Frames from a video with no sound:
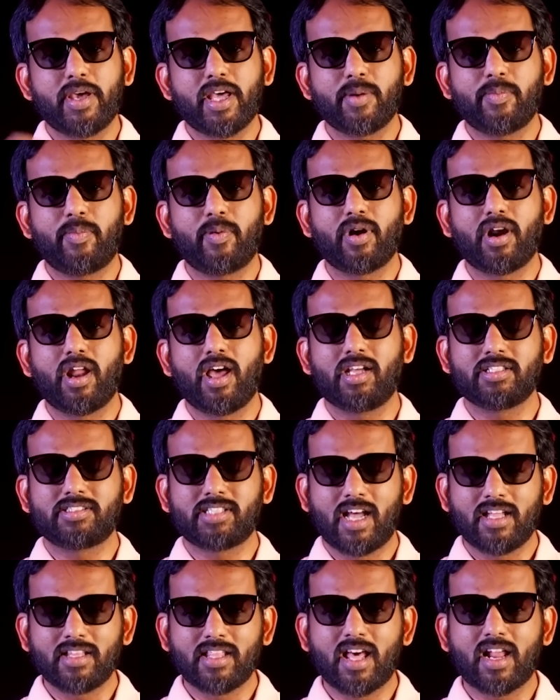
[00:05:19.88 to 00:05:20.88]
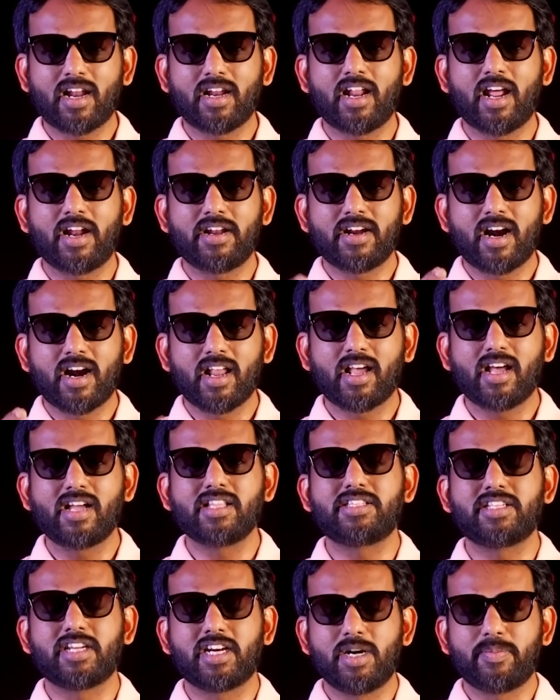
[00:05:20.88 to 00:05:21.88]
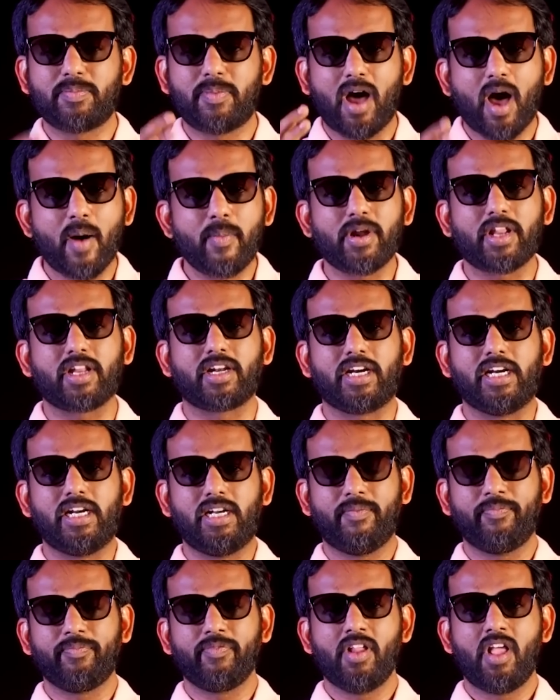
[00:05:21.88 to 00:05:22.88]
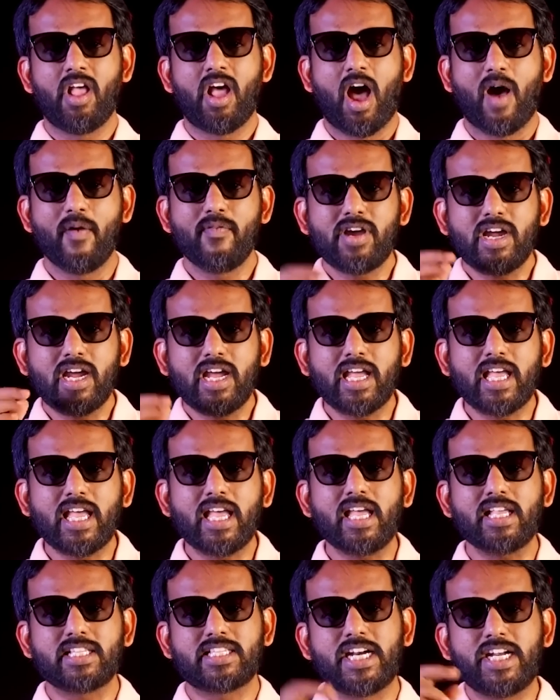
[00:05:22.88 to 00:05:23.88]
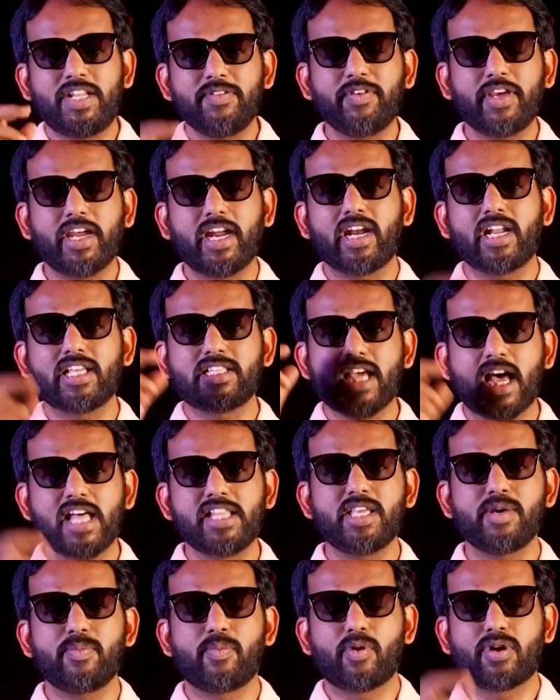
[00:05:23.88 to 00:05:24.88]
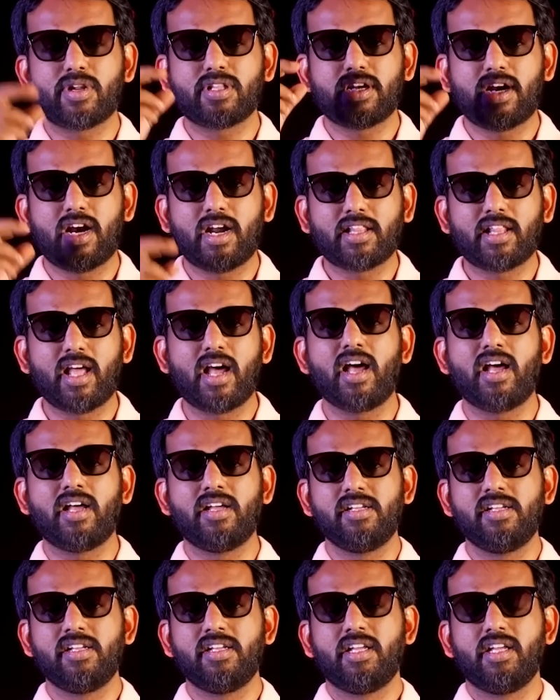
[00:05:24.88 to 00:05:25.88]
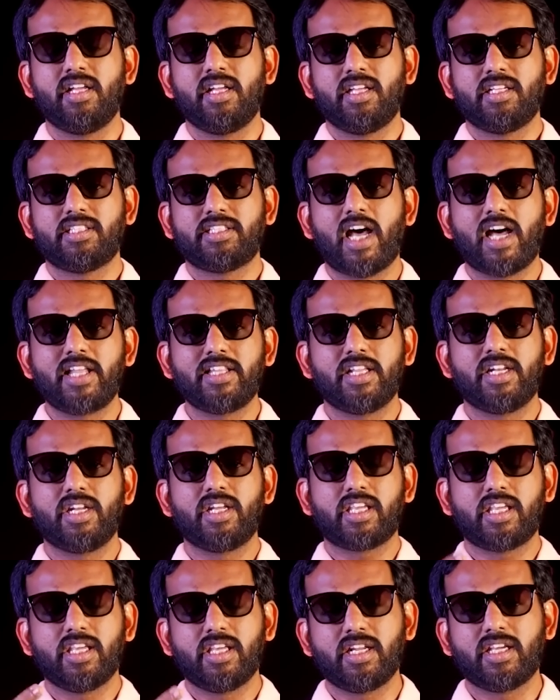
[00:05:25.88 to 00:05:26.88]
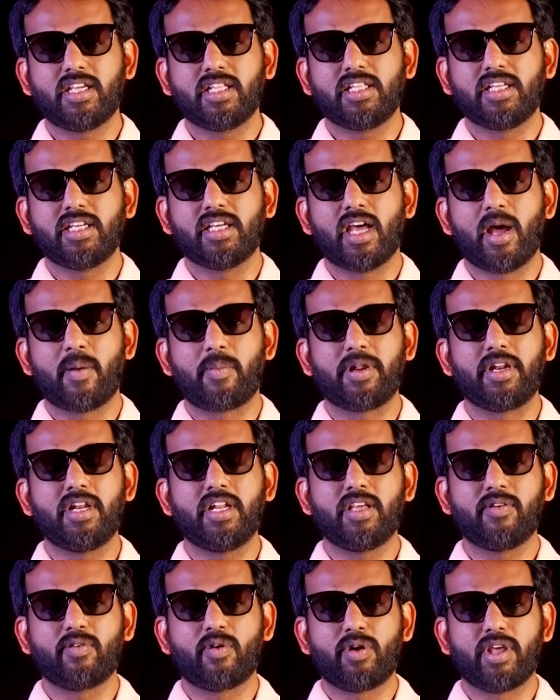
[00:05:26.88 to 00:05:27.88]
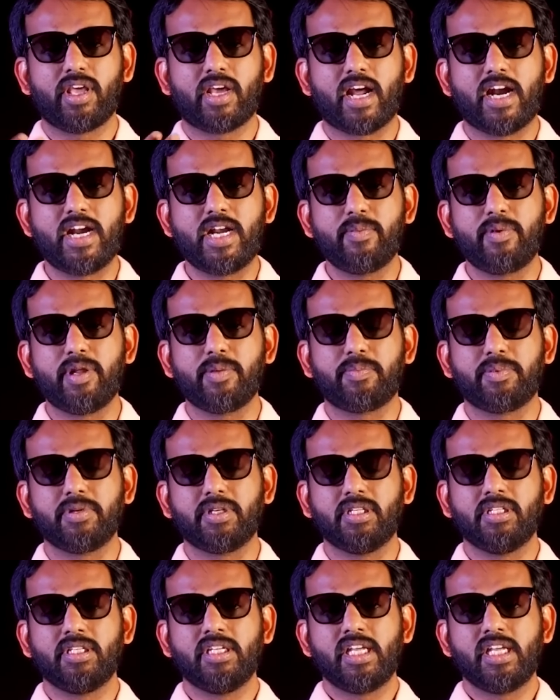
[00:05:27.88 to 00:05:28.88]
பேரை போடலாம் சாதாரண அன்றாடங்காட்சிகள் பாமரர்கள் அவங்க சர்டிஃபிகேட்டில் ஜாதியை போடுறதுனால தான் சாதி இன்றைக்கும் இருக்குது அப்படின்னு இவருடைய கண்டுபிடிப்பு